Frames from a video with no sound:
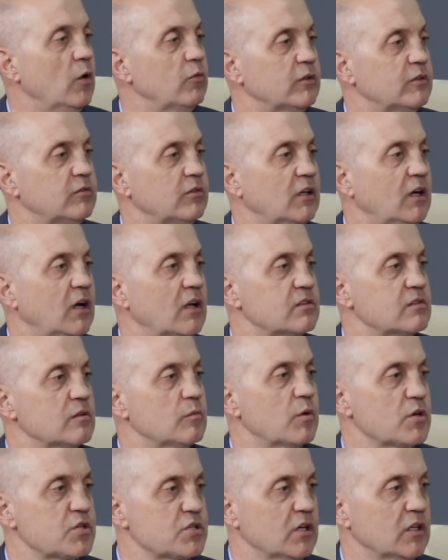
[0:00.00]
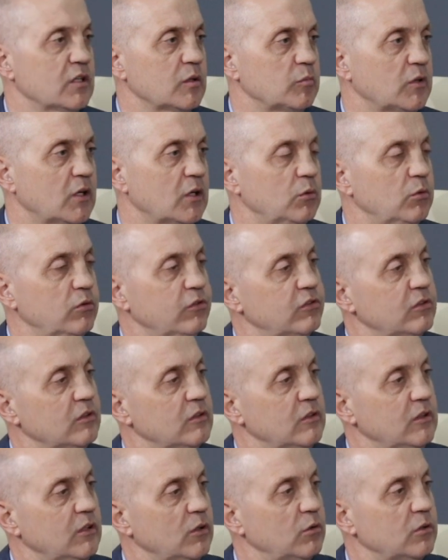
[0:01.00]
выдвигается башканом Гагаузии,
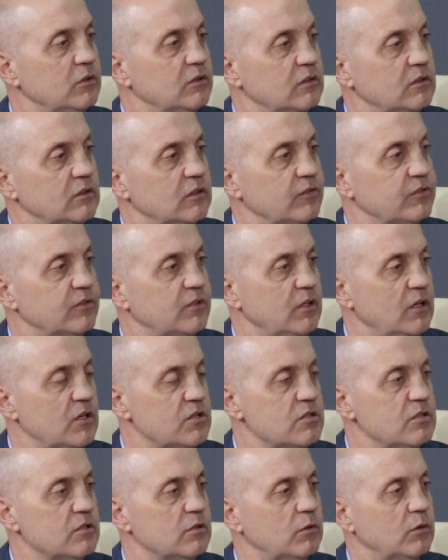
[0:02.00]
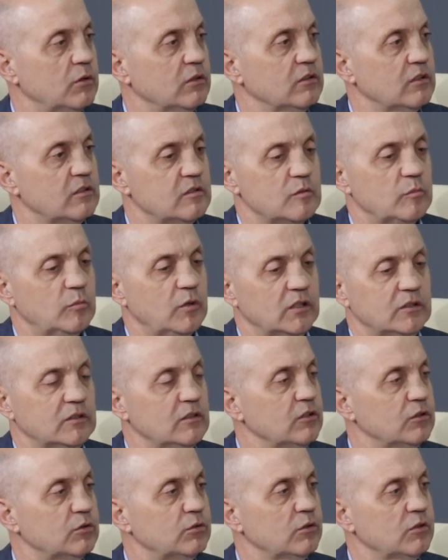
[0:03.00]
не ходит на встречи, не ходит на дебаты,
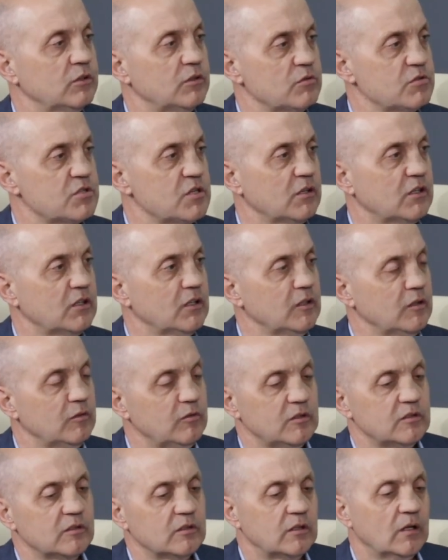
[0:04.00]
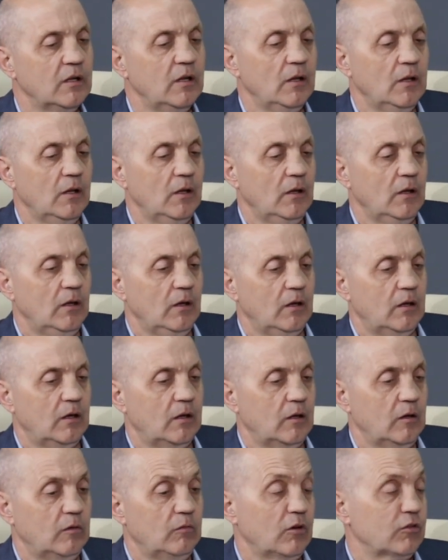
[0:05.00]
никто этого человека не видит.
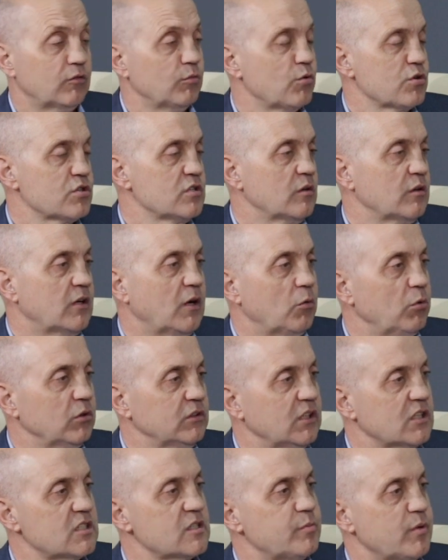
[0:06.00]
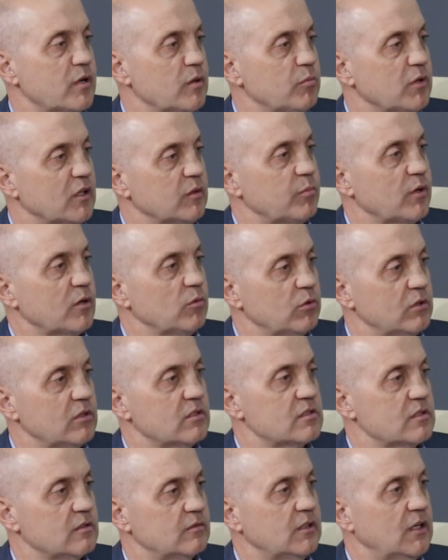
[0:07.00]
Э, возможно, какой-то эксперимент
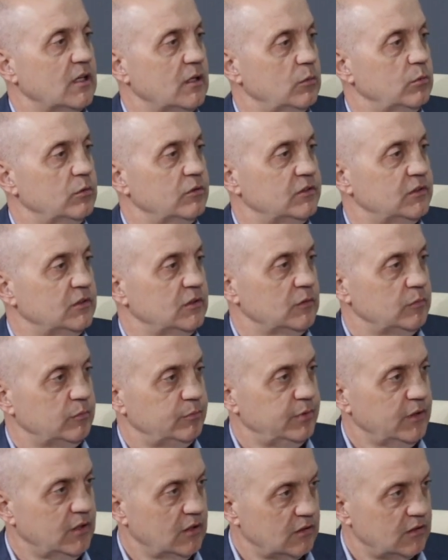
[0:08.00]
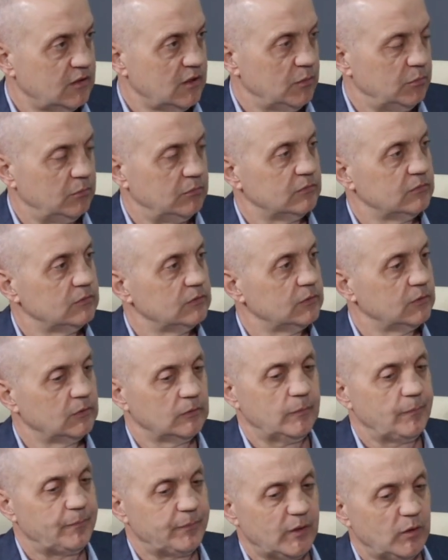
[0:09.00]
проводится в Гагаузии перед там
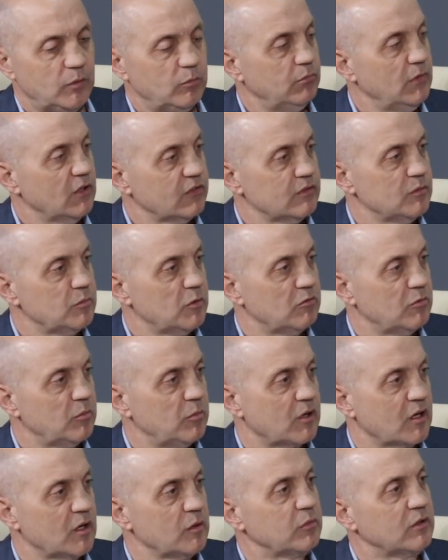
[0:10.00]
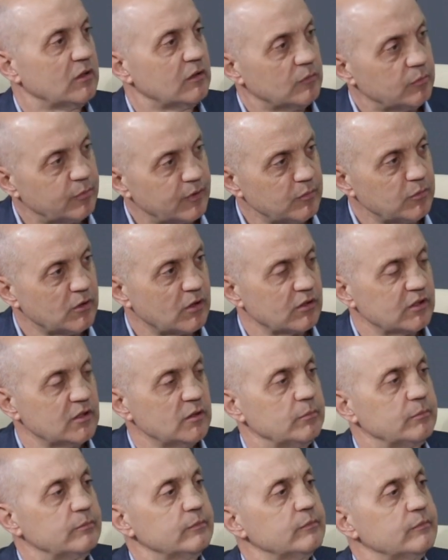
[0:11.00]
э, местными выборами или, к примеру,
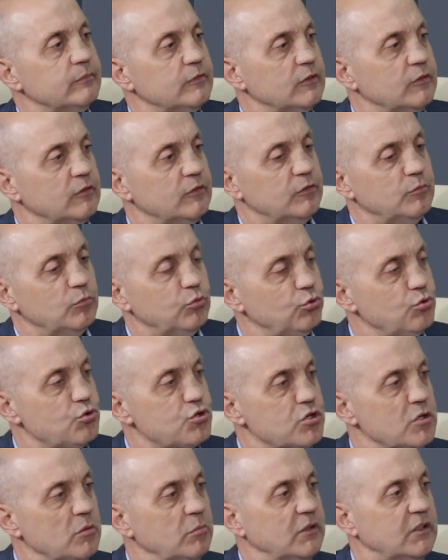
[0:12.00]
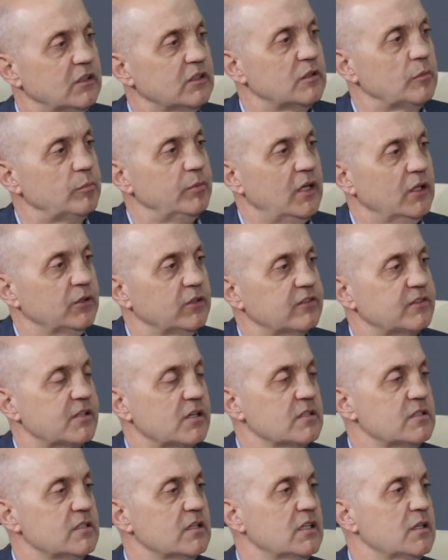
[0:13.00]
там в будущем какие-то плавные
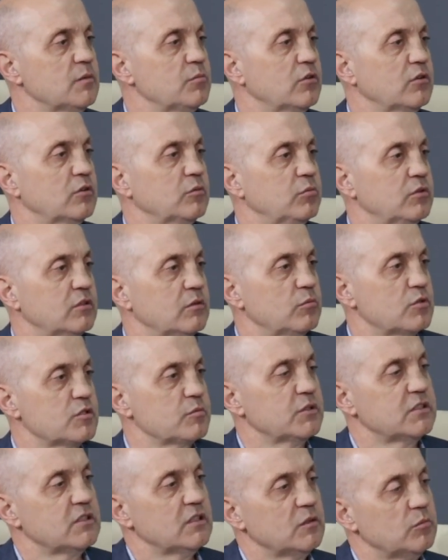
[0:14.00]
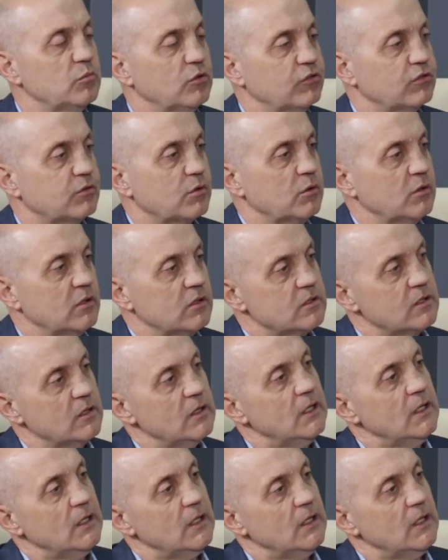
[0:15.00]
стратегии могут быть, может быть, они будут строить